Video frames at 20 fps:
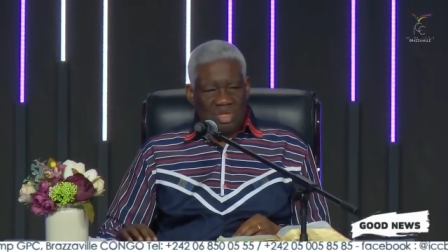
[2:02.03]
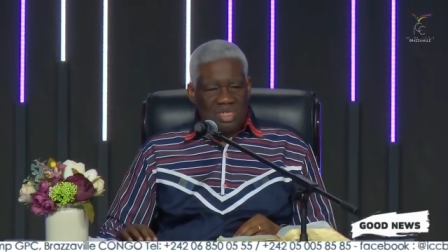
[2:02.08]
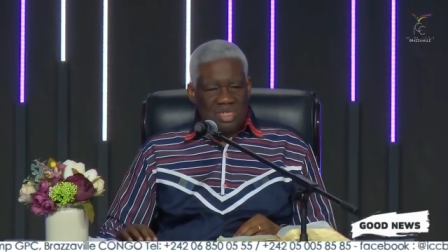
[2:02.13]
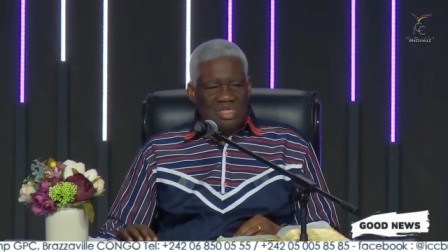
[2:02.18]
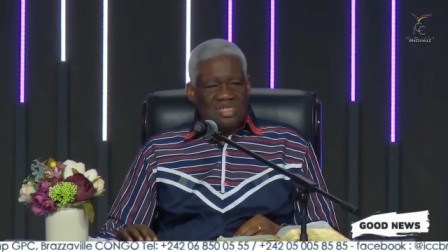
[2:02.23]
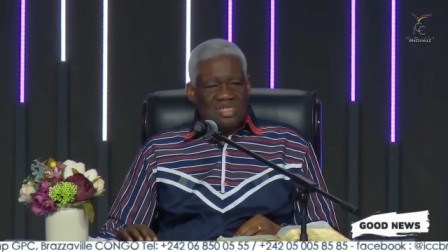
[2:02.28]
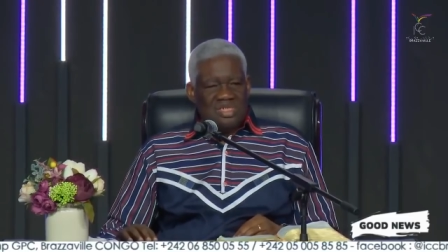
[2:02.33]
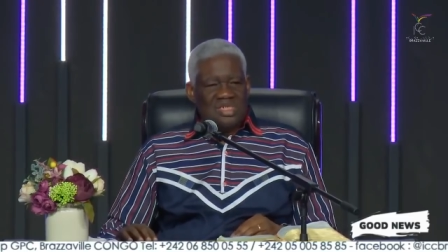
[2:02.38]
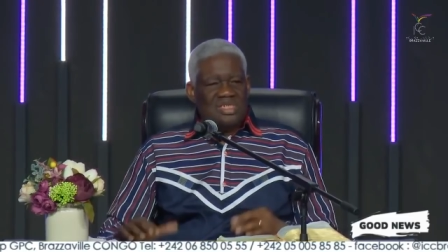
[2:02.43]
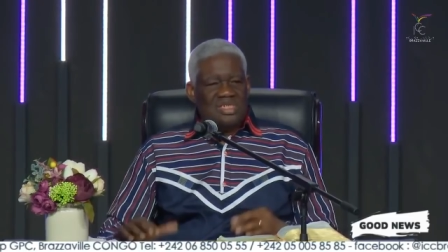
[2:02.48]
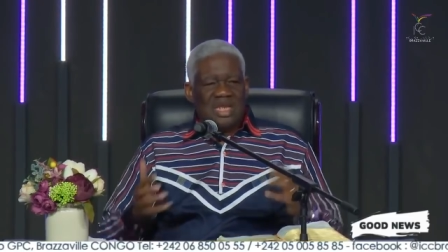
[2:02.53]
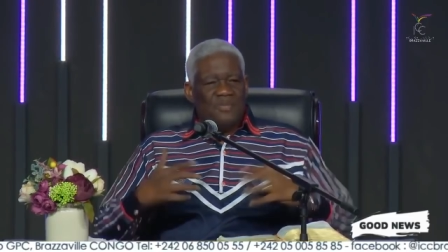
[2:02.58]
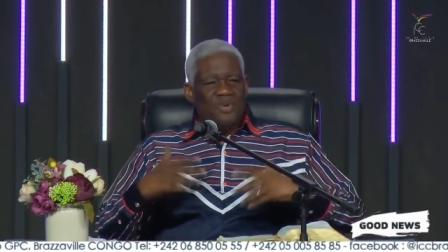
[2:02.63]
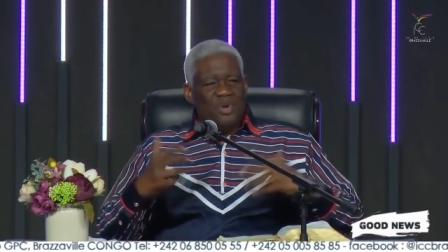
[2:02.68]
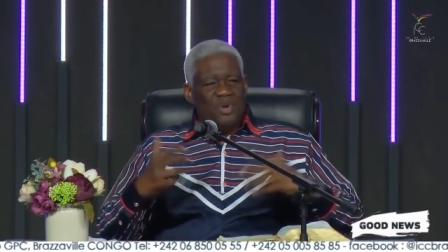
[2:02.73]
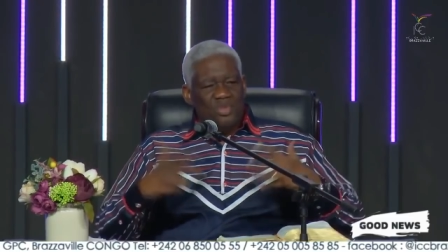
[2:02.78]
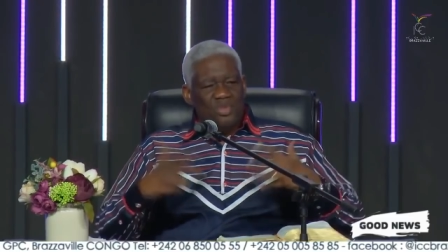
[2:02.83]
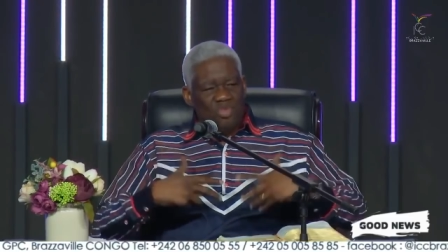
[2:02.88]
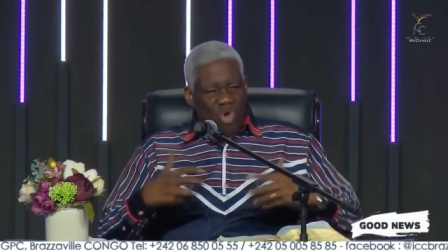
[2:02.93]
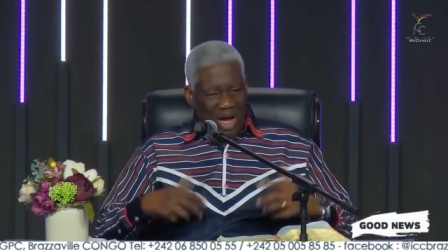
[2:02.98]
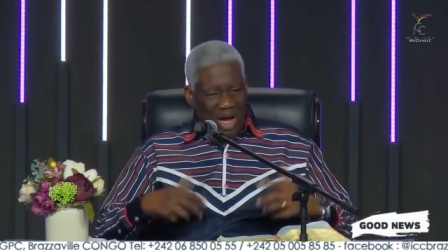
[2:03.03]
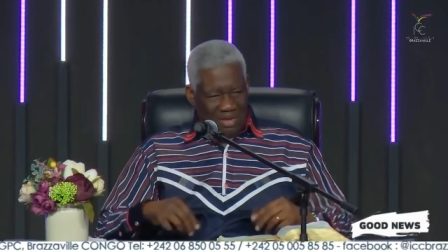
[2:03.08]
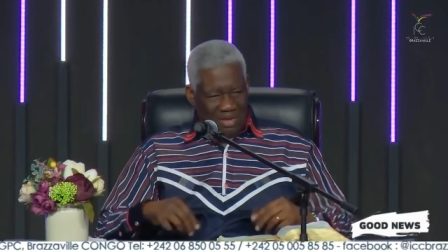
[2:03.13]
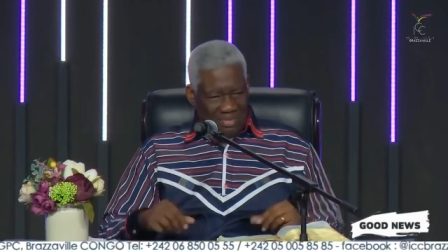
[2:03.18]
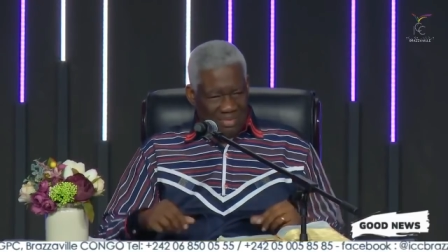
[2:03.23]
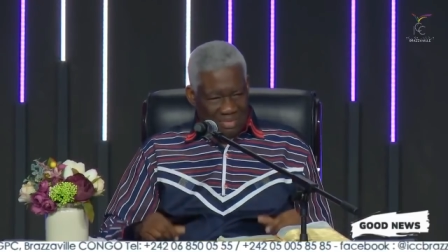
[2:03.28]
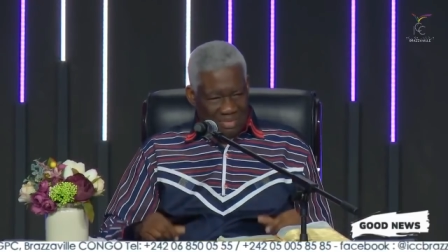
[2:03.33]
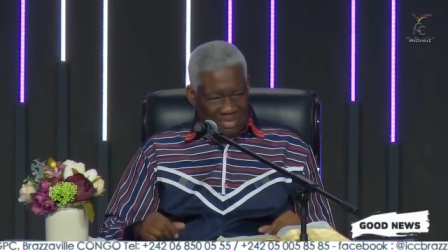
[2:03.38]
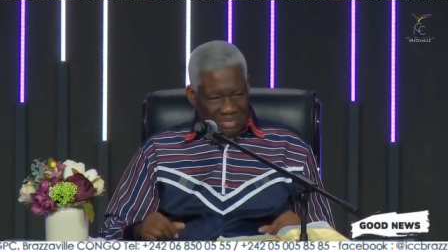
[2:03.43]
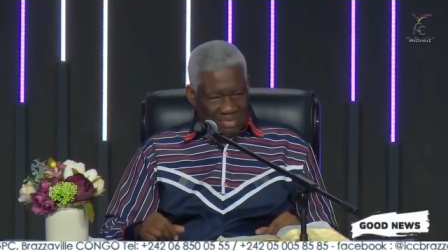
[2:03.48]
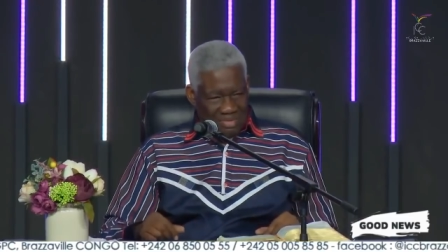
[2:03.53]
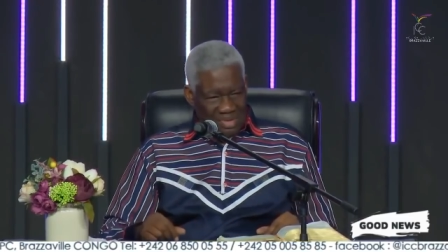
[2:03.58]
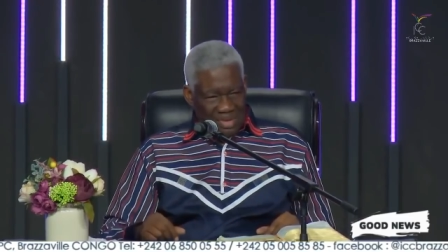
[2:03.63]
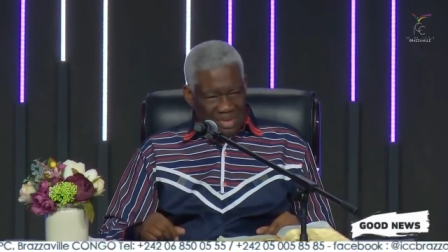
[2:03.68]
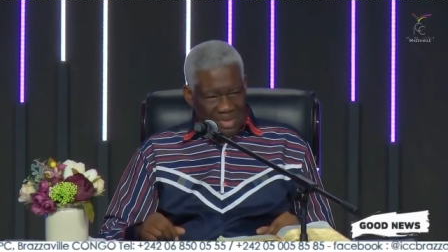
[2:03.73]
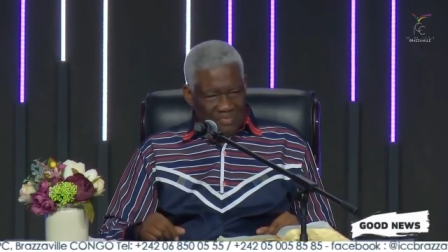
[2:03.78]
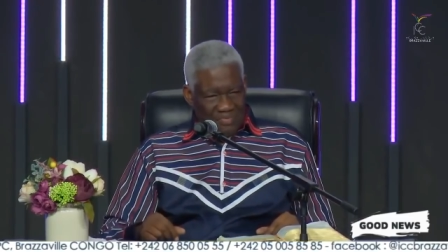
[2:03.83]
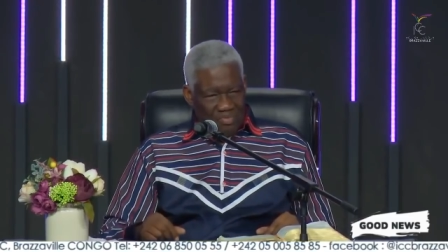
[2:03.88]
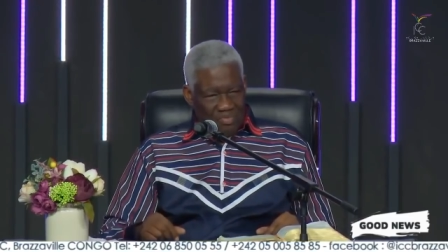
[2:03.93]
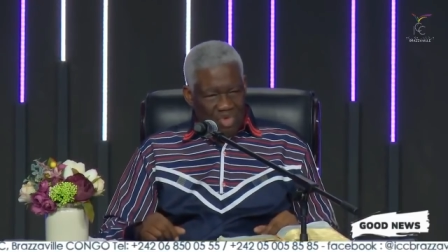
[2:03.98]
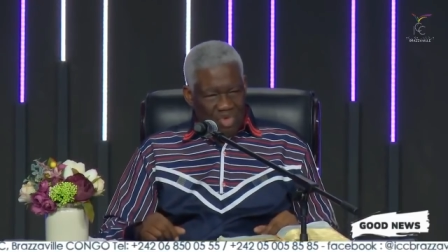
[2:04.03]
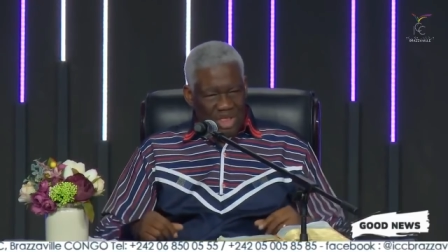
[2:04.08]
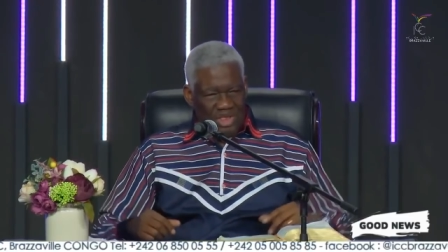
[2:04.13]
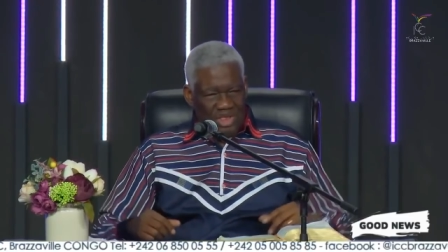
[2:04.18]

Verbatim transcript: Ce ne serait plus moi. Moi,